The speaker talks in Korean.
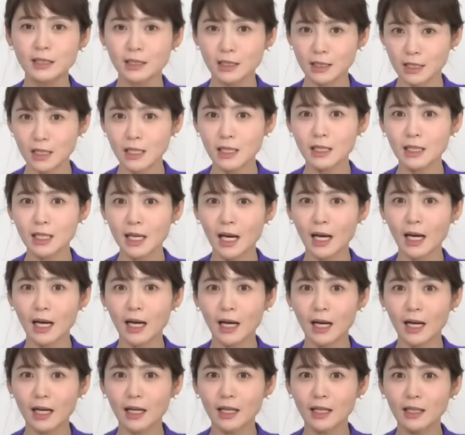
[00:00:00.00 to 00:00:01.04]

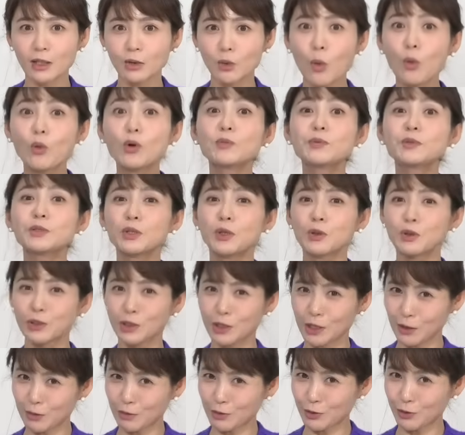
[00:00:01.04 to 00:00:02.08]
특히나 이 고급스러운
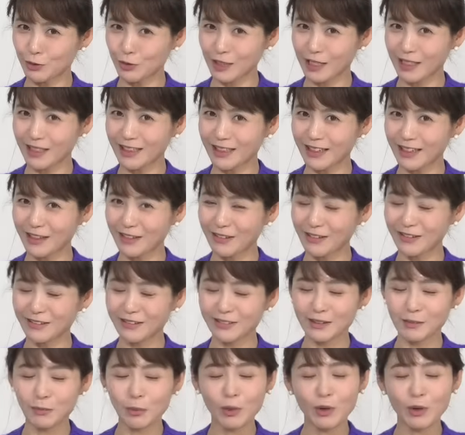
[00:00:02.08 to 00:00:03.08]
느낌을 주잖아요.